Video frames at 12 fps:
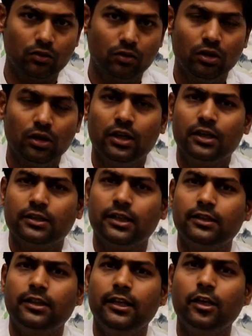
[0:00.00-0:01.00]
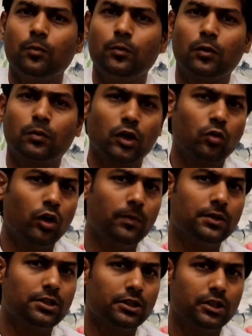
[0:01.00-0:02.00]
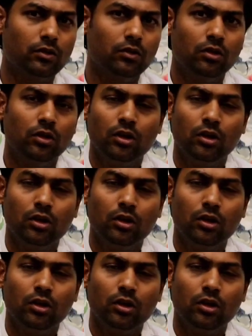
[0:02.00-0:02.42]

हो या दैनिक उपयोग की कोई भी चीज़ें हो